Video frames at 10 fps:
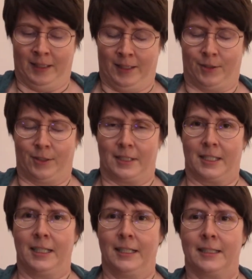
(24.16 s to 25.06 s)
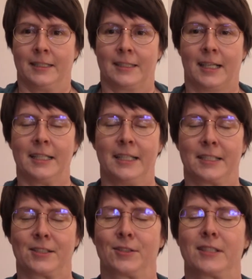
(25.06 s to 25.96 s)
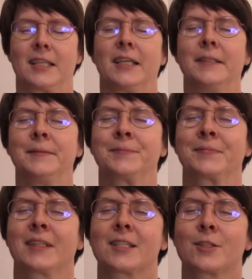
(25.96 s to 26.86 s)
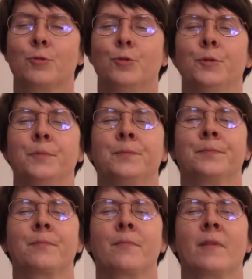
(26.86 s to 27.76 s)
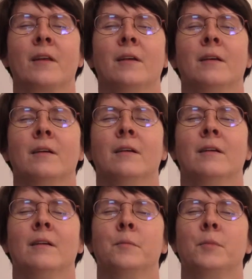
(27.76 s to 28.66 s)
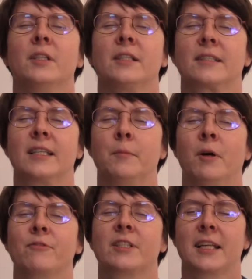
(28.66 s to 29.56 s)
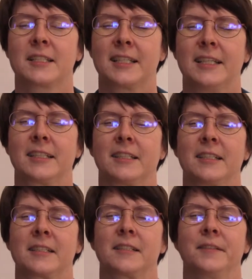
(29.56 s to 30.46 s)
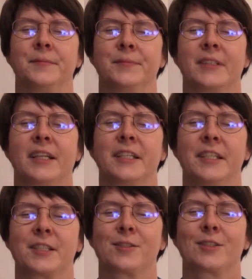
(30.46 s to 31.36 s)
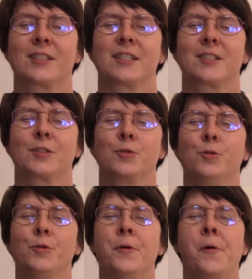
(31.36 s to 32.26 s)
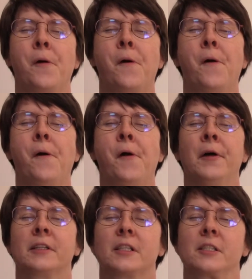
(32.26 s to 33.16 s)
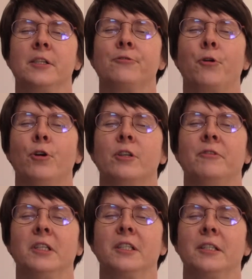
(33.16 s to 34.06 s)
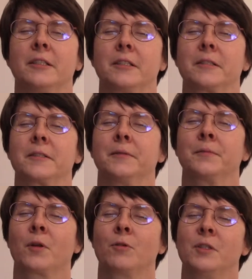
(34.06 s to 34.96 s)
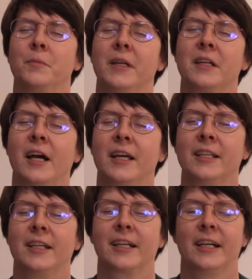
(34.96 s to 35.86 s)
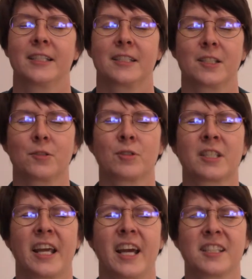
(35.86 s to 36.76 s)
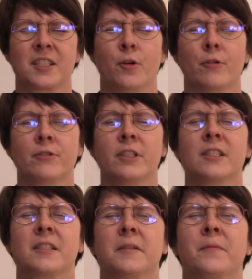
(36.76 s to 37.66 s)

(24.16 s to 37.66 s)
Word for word: Und danke, Jesus, dass du mir dieses Thema aufs Herz gelegt hast. Danke, Jesus, dass du, dass dir Freude wichtig ist. Und ich bete, Heiliger Geist, dass du unsere Herzen öffnest,